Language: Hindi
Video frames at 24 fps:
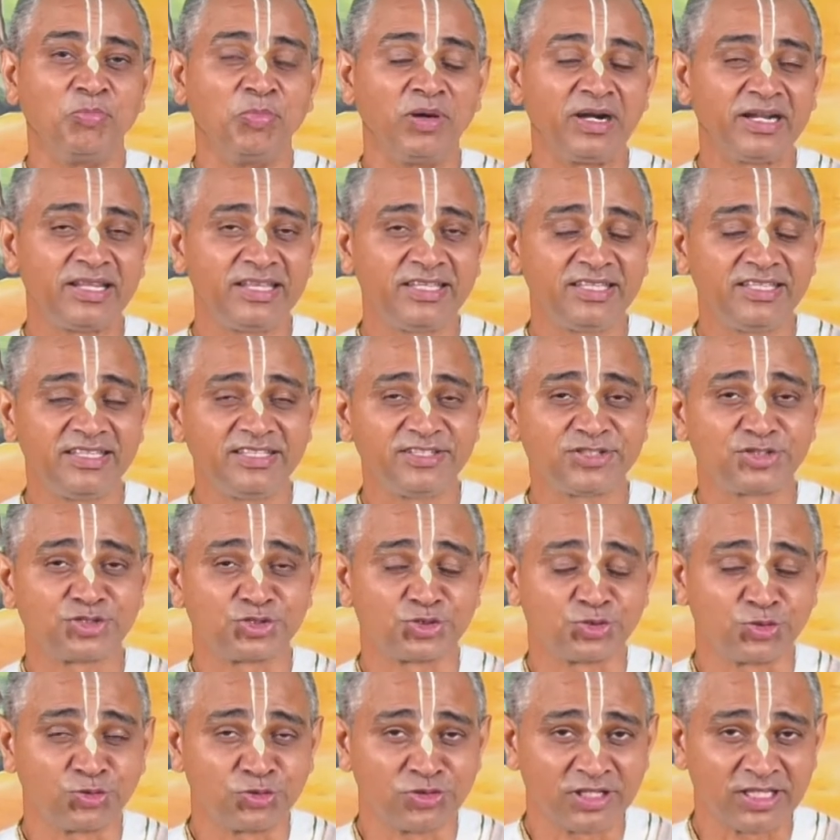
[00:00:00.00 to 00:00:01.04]
बड़ी ही
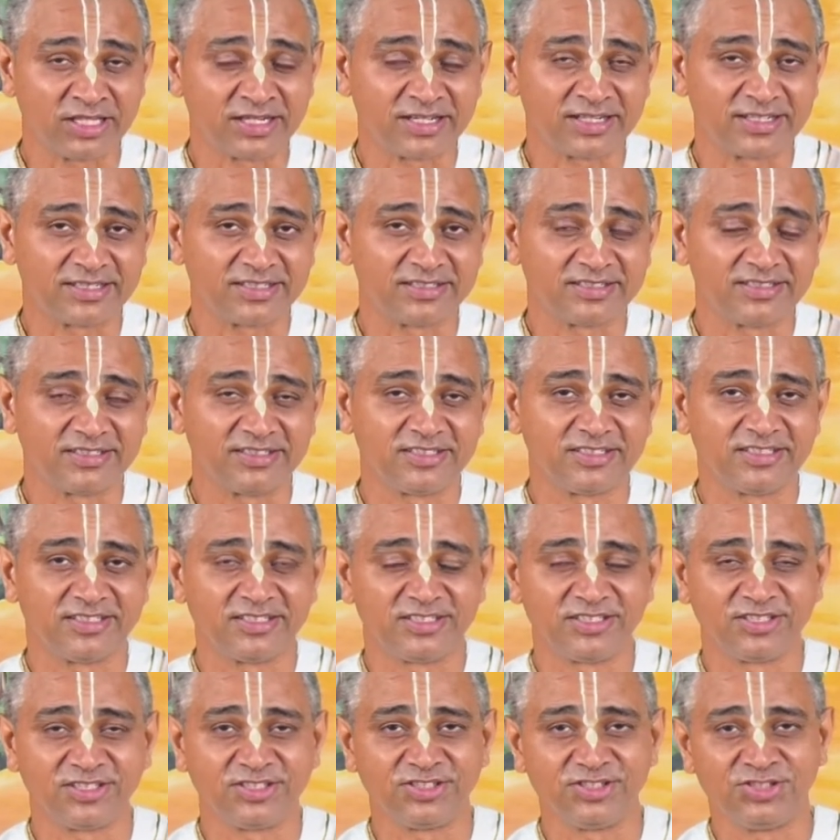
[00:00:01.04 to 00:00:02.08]
सुंदर
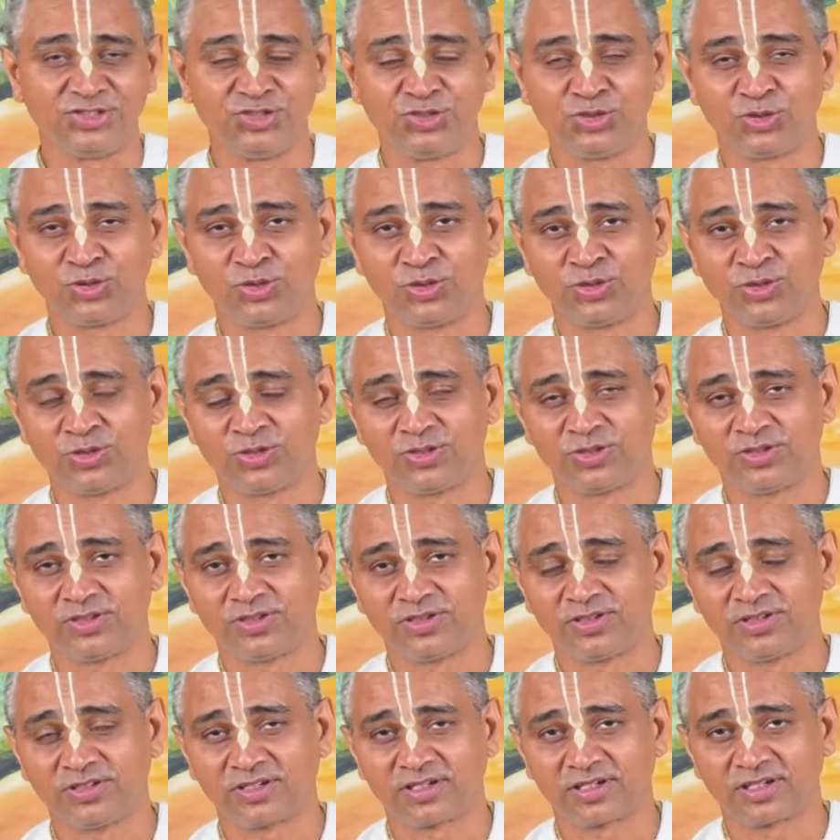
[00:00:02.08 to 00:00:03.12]
जो
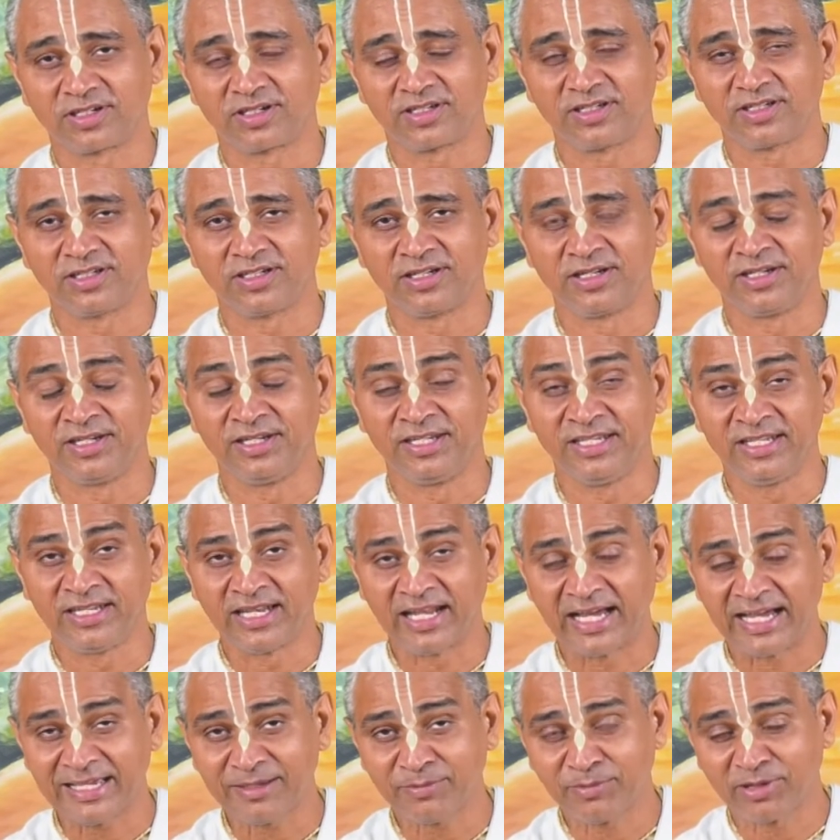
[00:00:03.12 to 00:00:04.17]

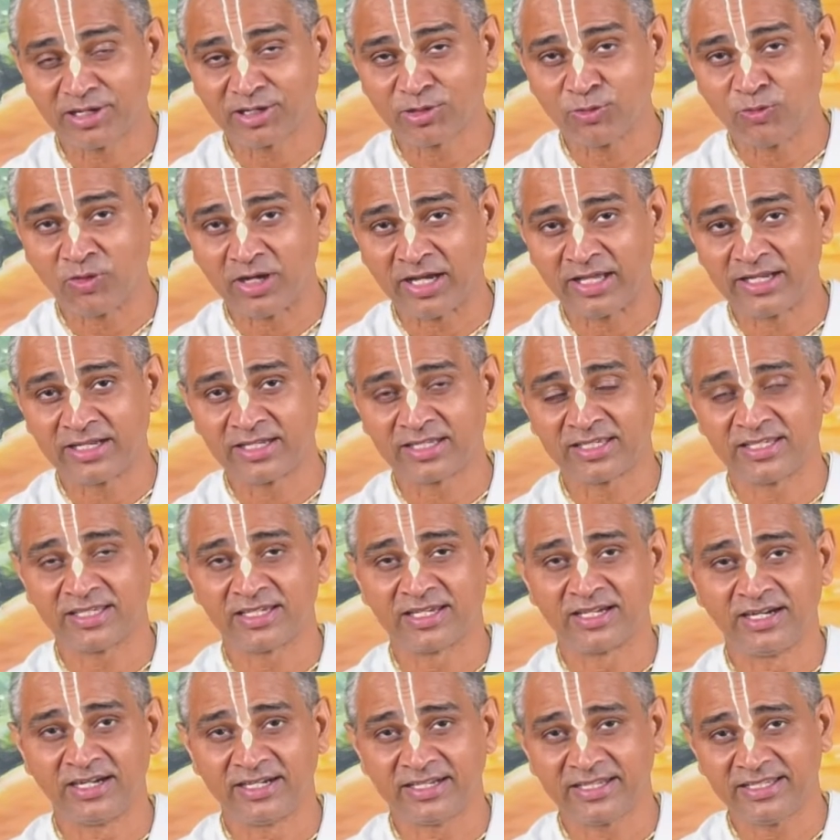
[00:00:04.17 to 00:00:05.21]
लीलाएं भगवान की
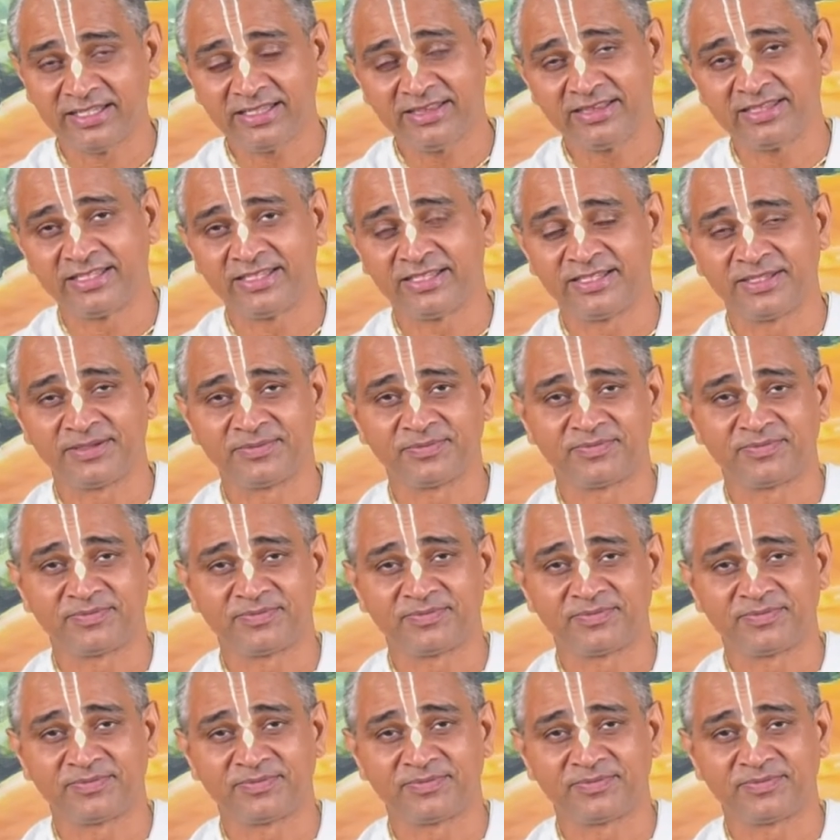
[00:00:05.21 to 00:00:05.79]
घटी थी